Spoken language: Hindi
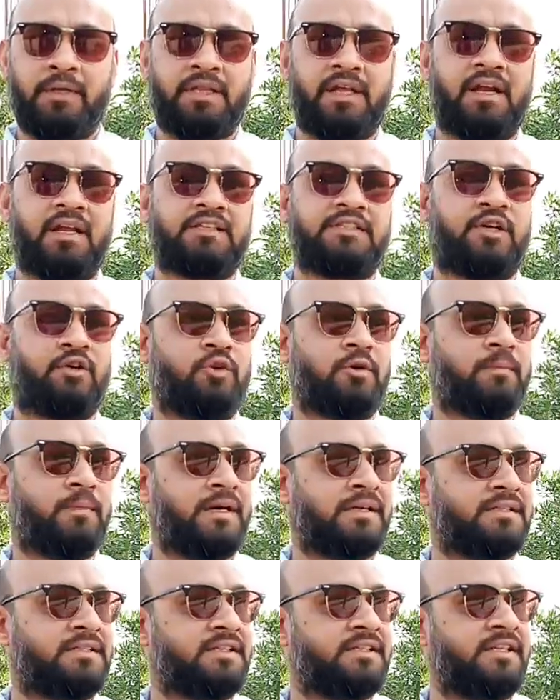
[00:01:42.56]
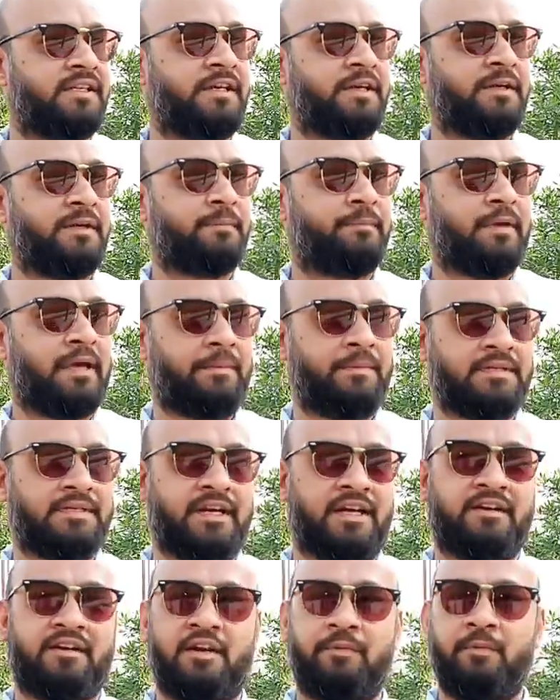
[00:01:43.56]
बताना चाहूँगा मानसी जी मैं भी
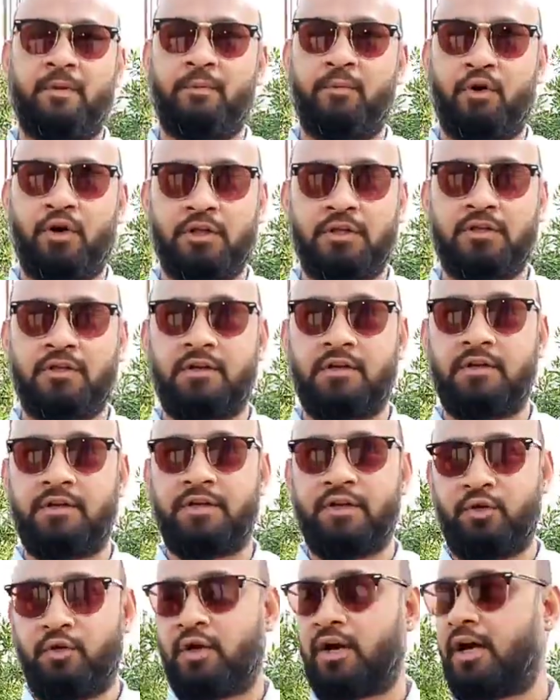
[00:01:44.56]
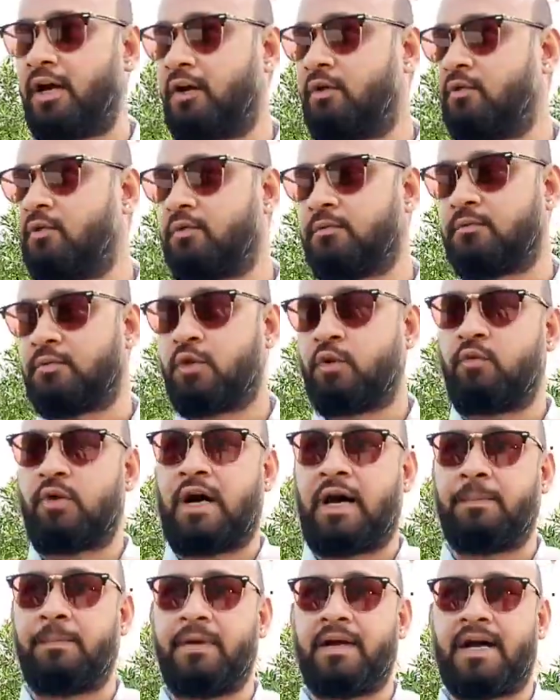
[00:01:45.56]
सेक्टर में बहुत यू नो रहा हूँ तो
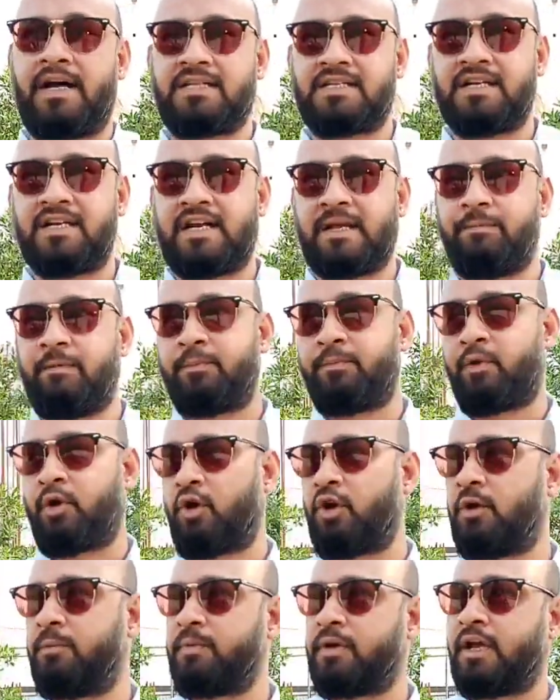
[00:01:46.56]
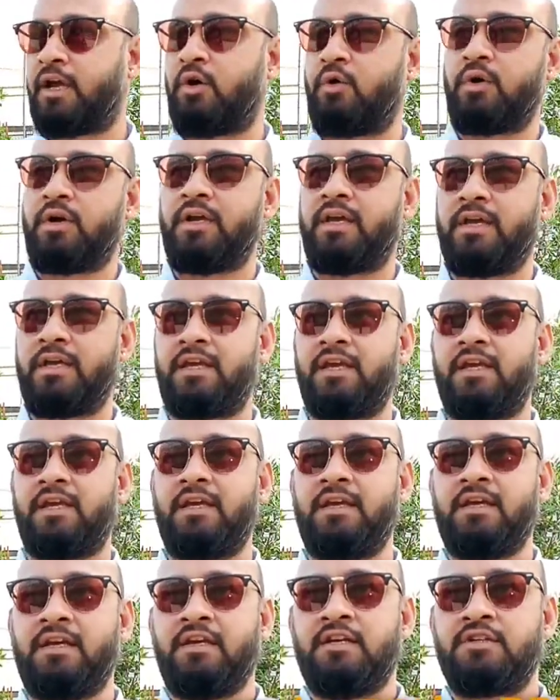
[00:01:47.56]
वहाँ पे आज के टाइम में प्रॉब्लम क्या हो गई है
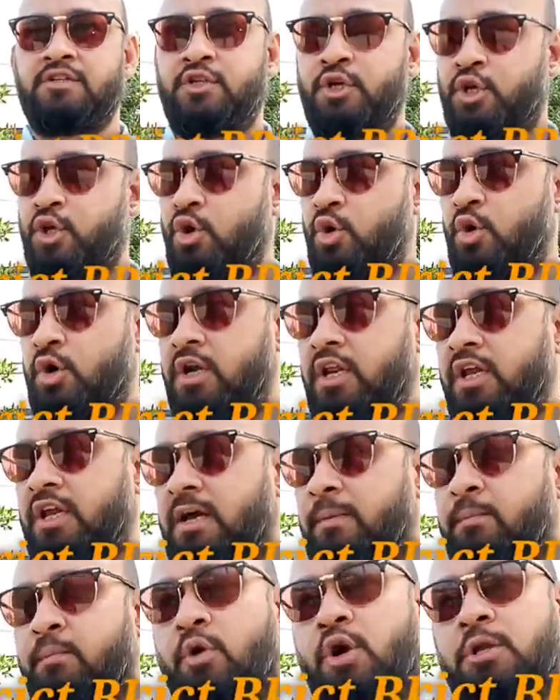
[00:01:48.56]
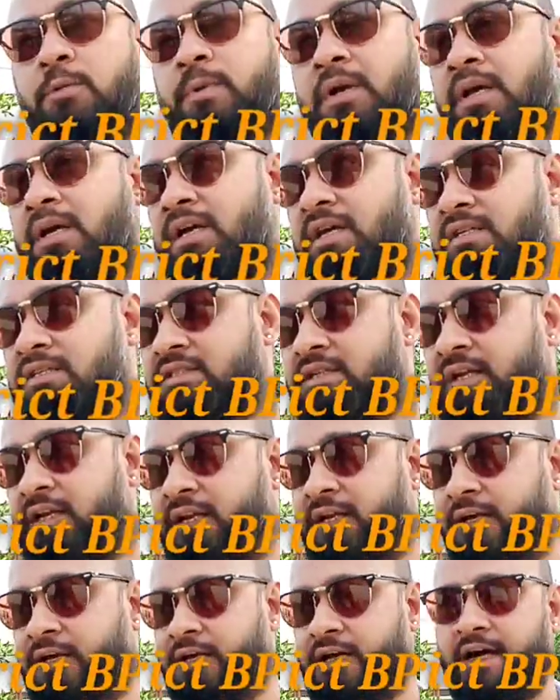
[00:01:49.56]
कि सिक्योरिटी का बहुत बड़ा
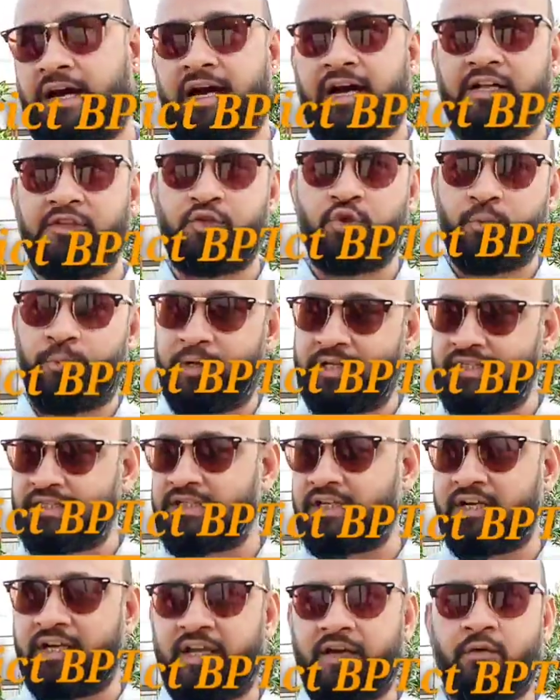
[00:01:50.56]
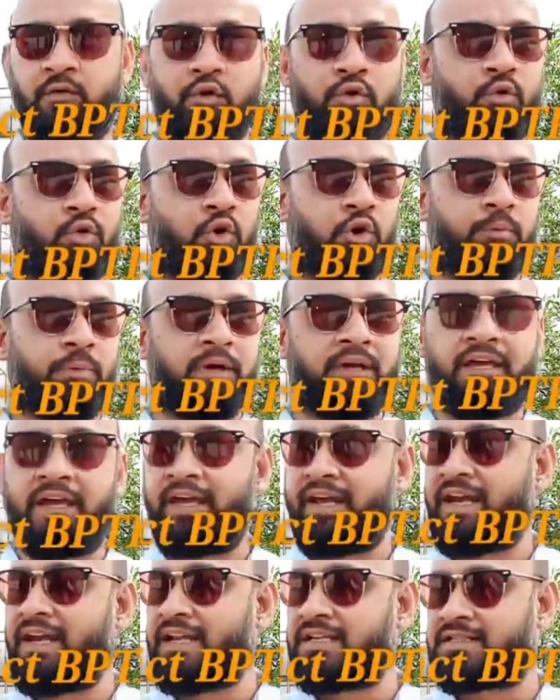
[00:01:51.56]
कंसर्न है आज जो बच्चे हैं वो रोड पे
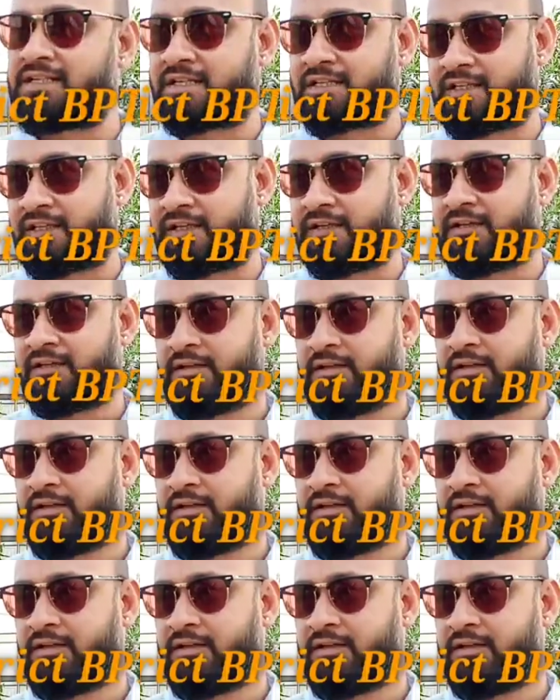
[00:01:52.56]
खेल नहीं सकते